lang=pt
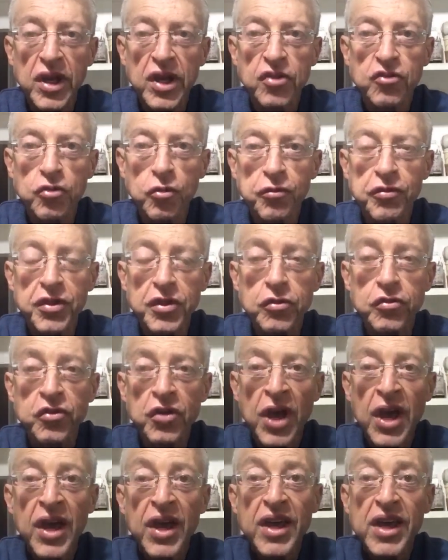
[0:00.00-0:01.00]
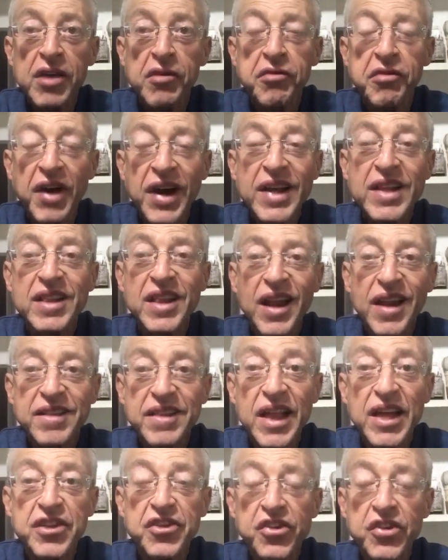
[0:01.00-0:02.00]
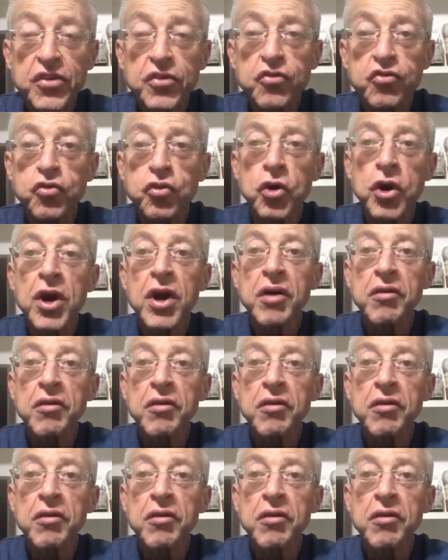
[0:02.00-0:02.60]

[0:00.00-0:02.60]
resolvidos e vai tratar disso,